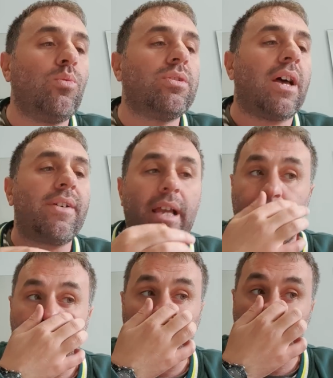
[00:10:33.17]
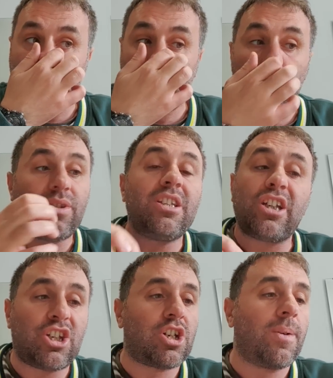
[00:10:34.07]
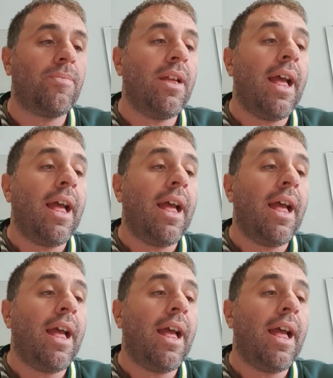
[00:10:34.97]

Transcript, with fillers: ou avec un potentiel aussi riche,